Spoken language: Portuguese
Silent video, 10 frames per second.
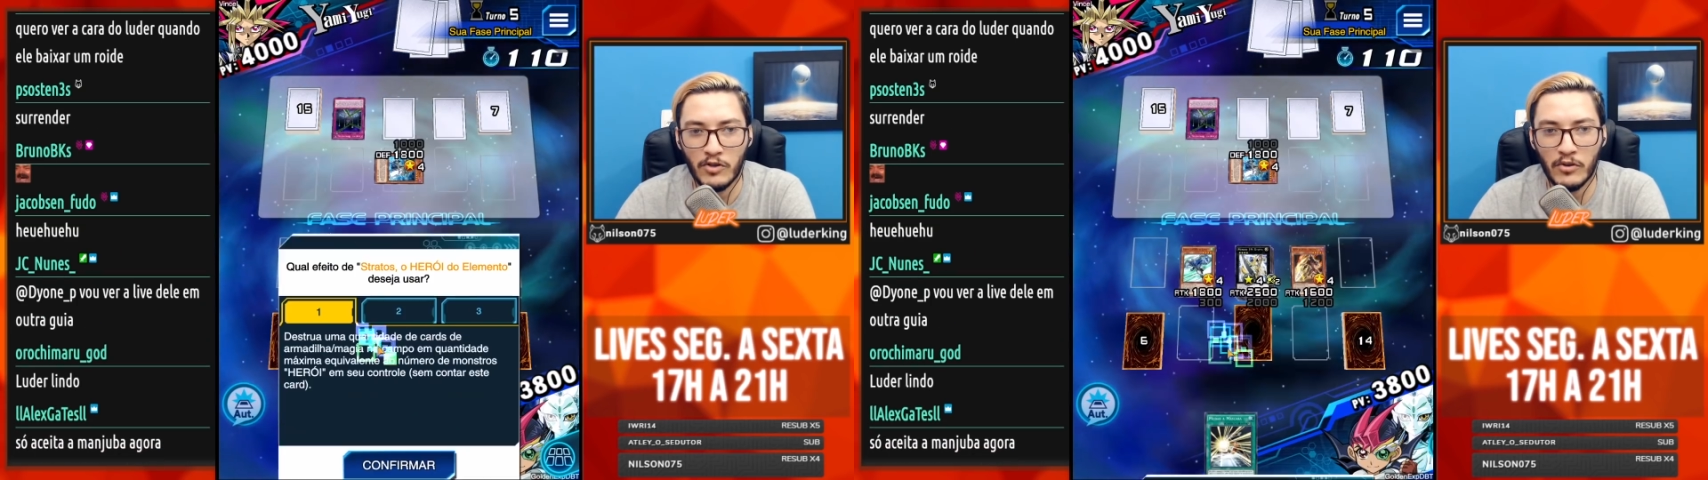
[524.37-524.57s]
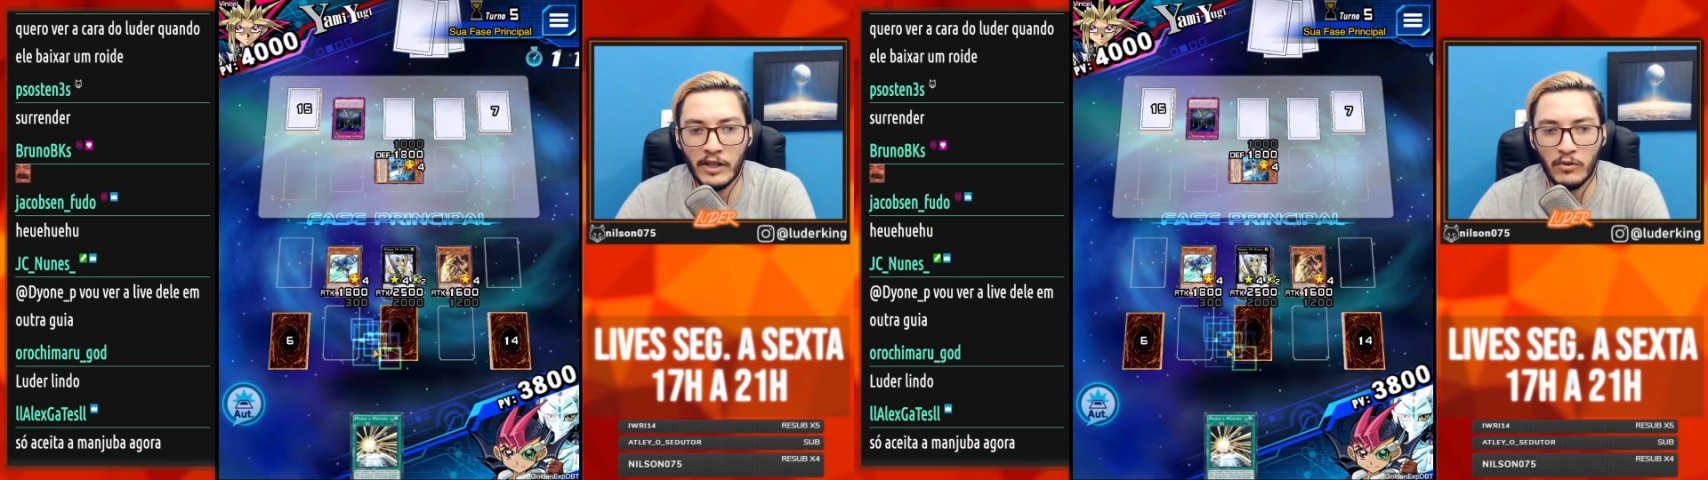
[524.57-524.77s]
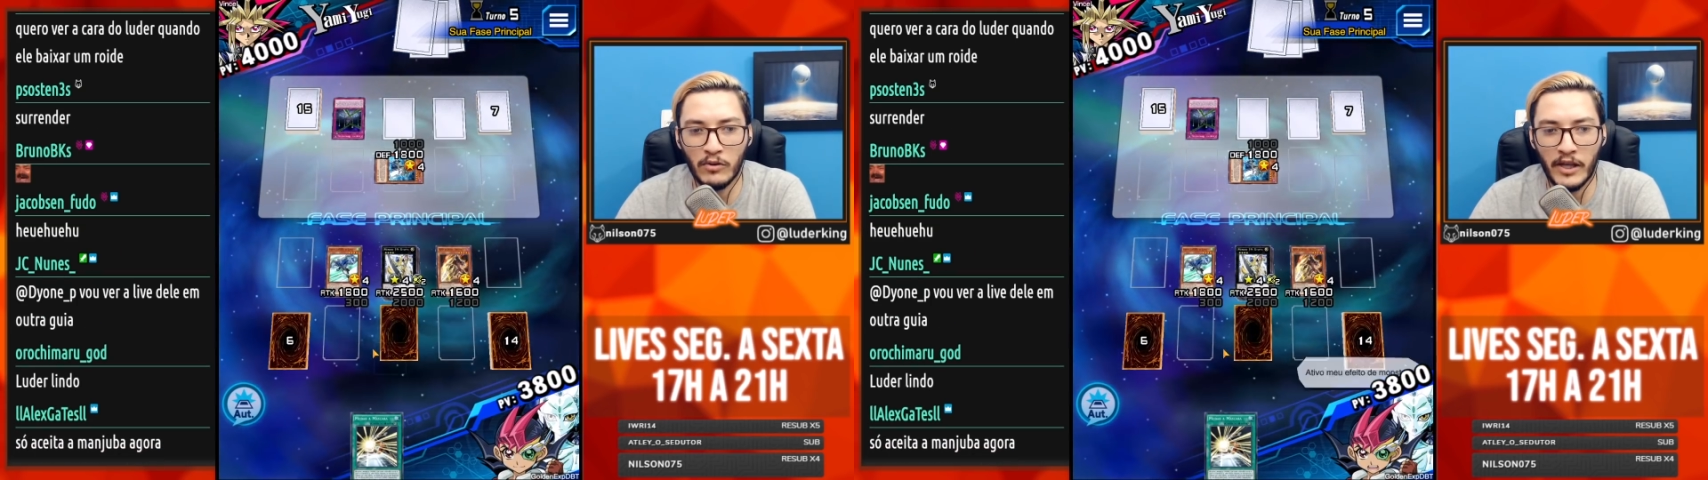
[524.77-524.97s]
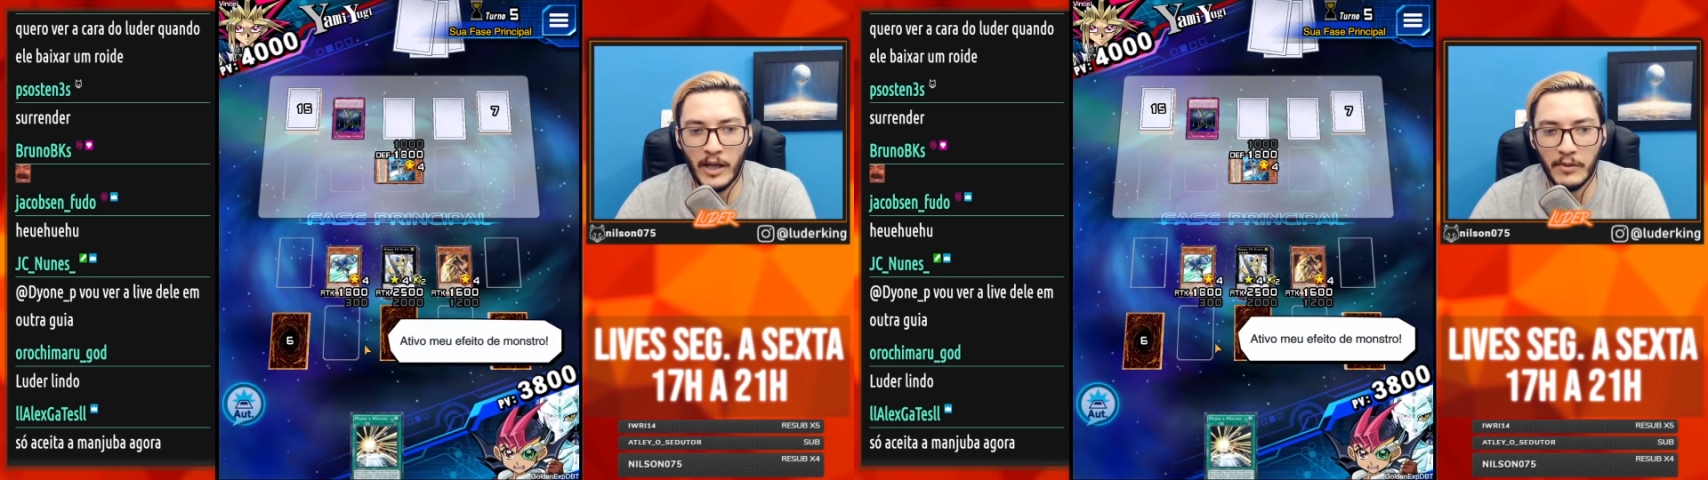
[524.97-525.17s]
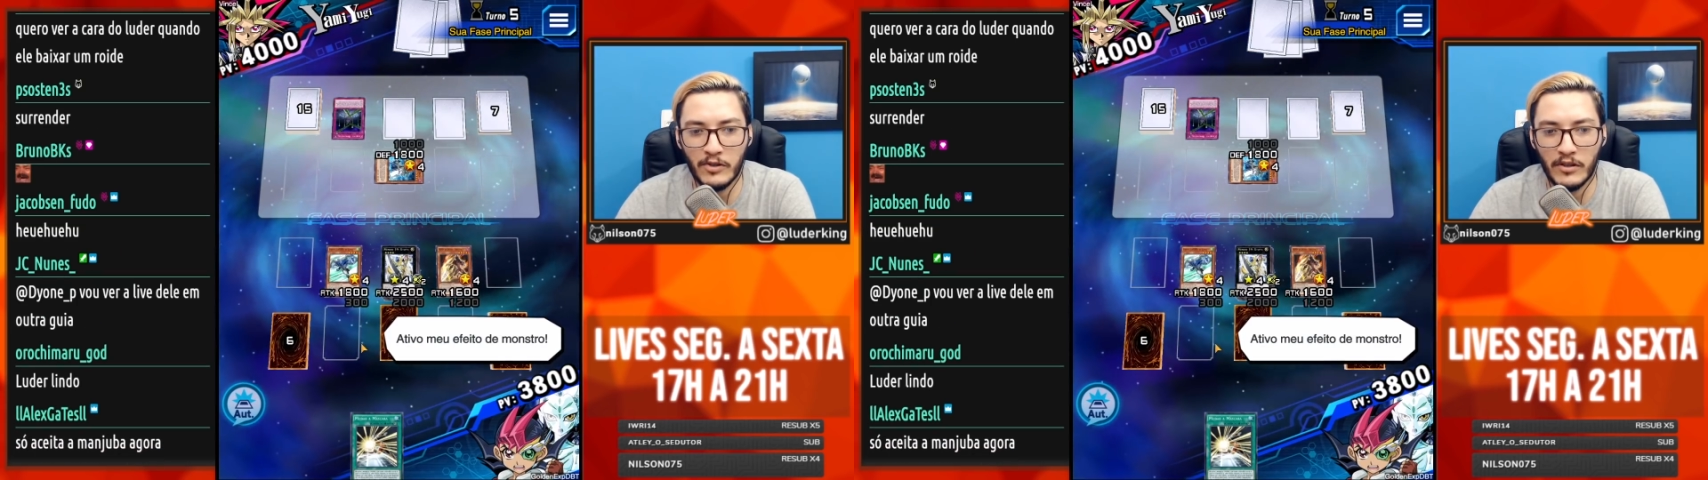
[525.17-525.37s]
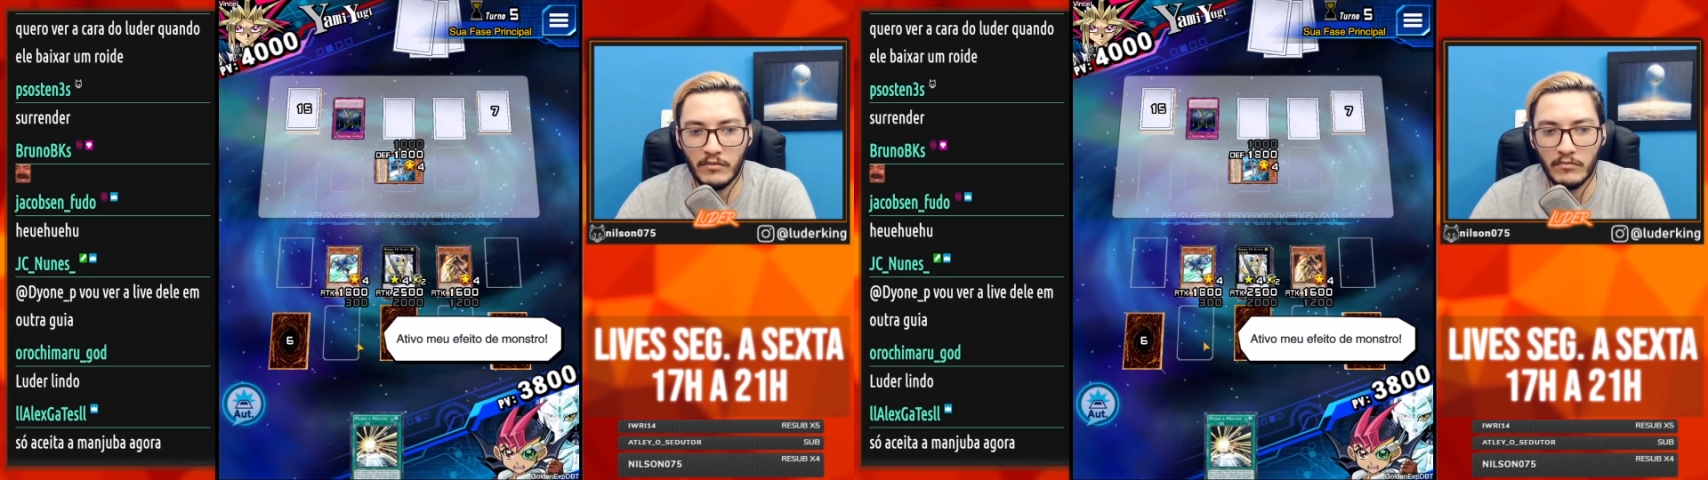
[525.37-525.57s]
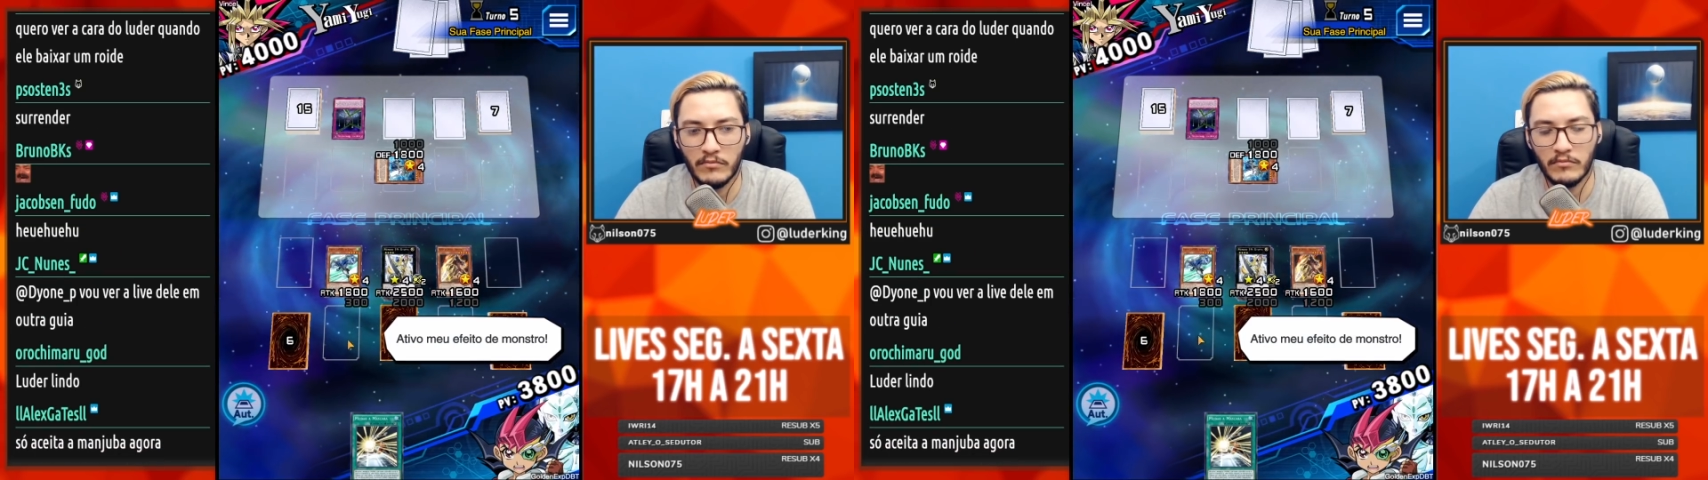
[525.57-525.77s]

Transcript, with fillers: Extrai tudo aí, parceiro.